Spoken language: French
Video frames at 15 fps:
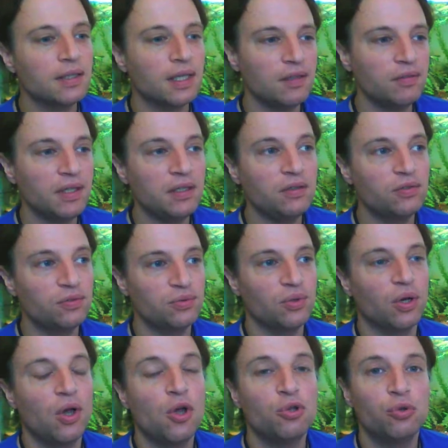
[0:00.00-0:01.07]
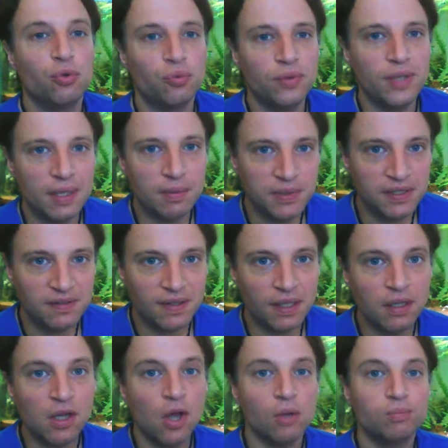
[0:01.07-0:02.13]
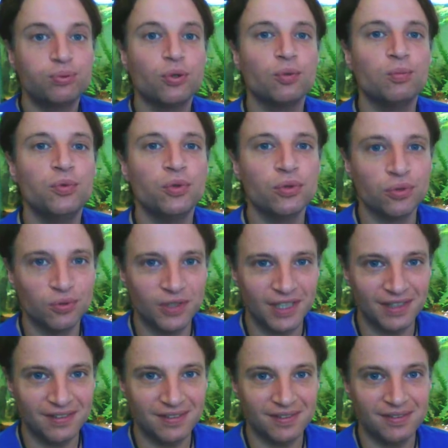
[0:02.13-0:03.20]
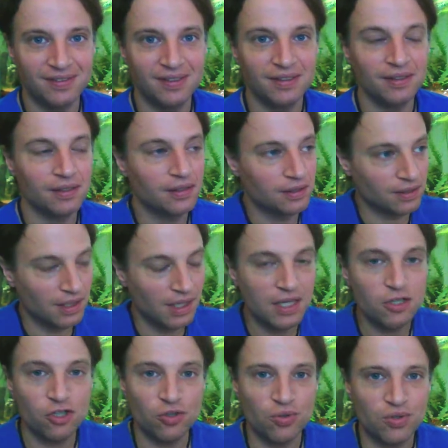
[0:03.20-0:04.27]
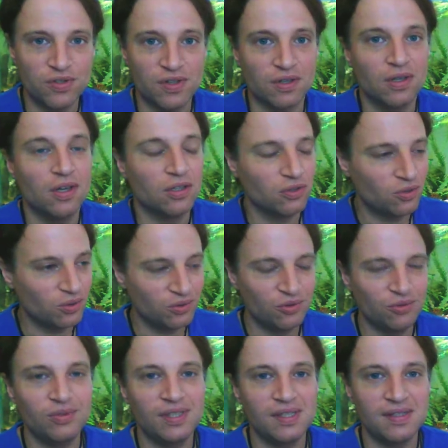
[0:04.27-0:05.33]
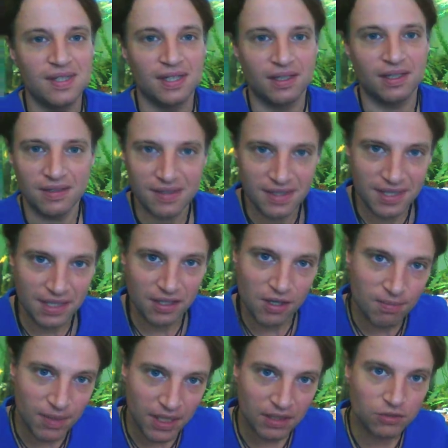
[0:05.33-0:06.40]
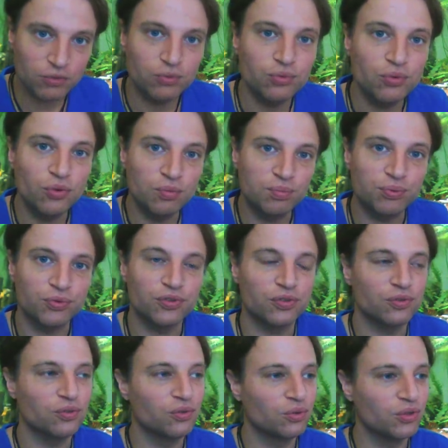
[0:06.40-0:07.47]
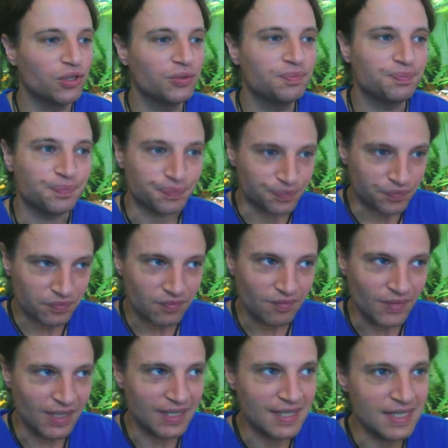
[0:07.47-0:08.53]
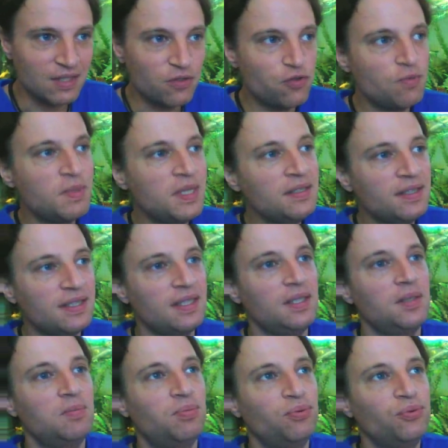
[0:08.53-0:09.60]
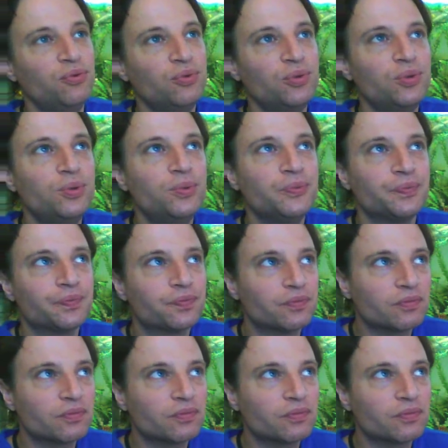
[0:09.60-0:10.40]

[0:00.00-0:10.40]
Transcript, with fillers: Travaille sur ton habitat pour mieux concrétiser les choses que tu désires. C'est comme un coup de pouce. Donc euh, c'est une semaine qui est plutôt